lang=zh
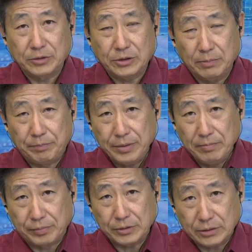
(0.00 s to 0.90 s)
这并
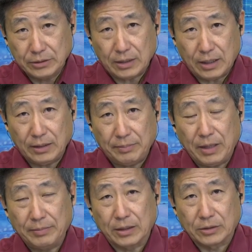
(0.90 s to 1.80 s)
不是阿拉
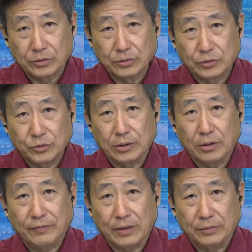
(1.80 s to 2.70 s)
巴马州最高
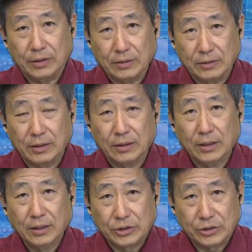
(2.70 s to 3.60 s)
法院的
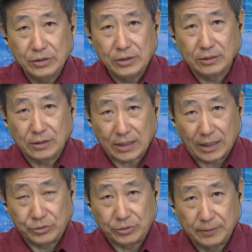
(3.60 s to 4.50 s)
实际的裁
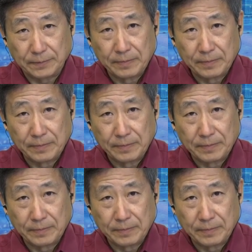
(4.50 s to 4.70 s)
决，